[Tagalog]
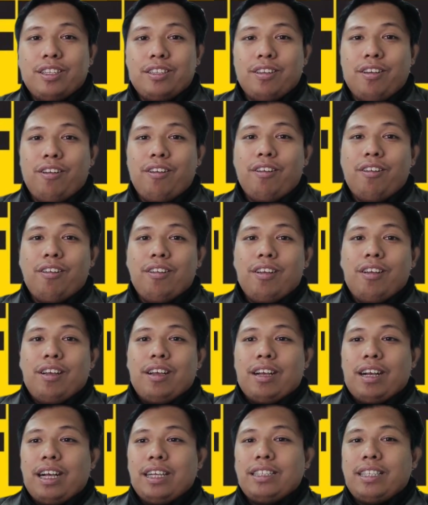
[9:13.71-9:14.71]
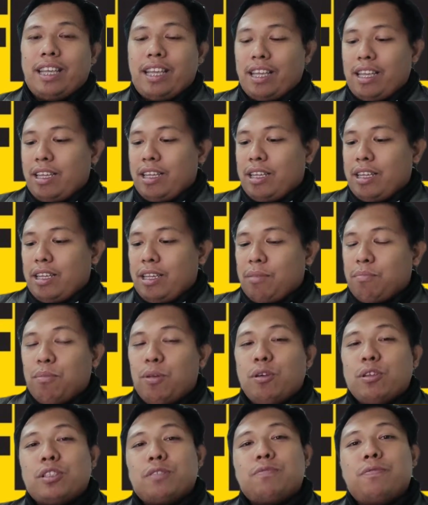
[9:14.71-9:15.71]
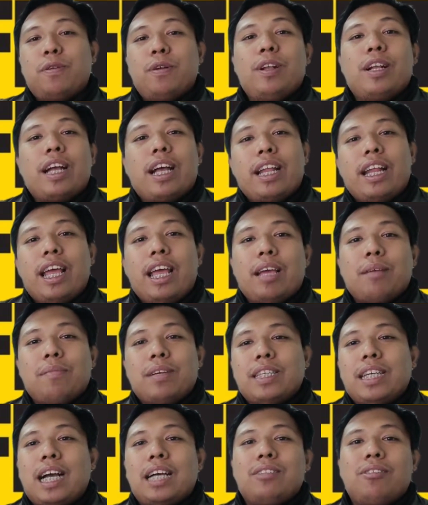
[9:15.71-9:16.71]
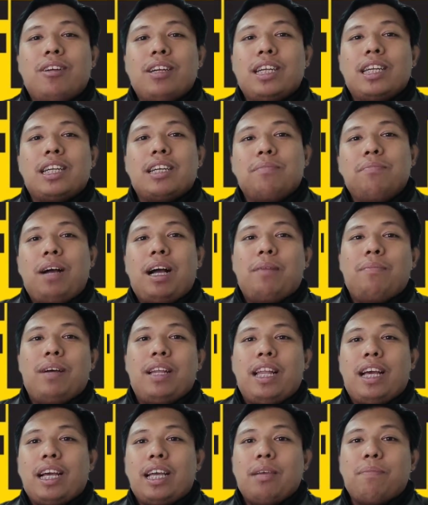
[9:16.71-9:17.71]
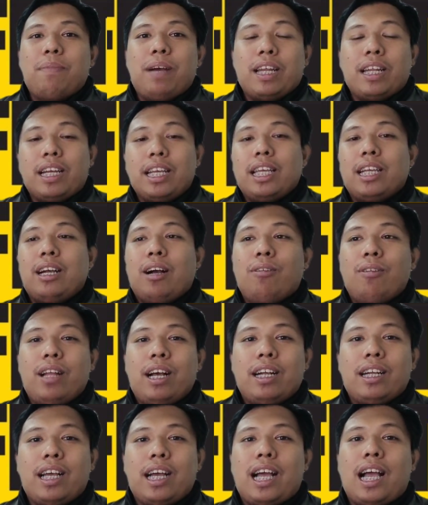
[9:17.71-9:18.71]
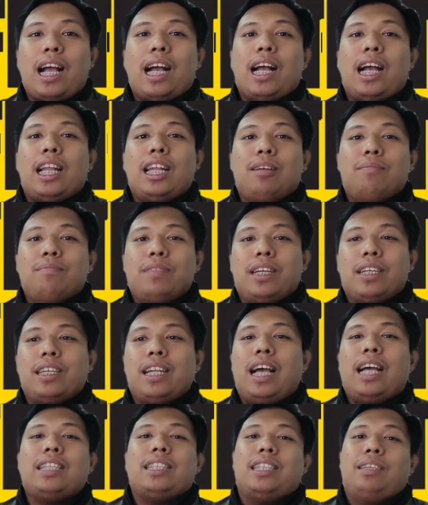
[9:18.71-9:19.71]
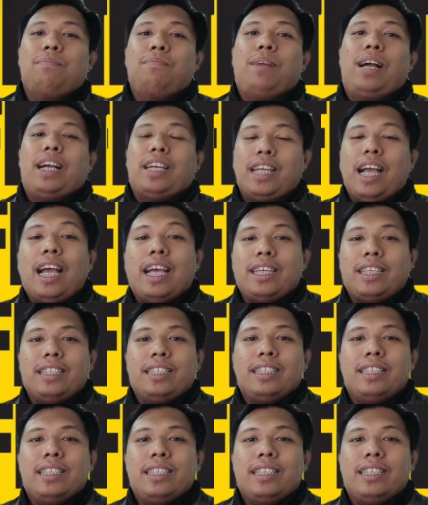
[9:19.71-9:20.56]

No? Kasi, boastful ka na eh. Masyado ka na nagmamalaki. Parang ikaw lang nakakaalam ng lahat ng bagay.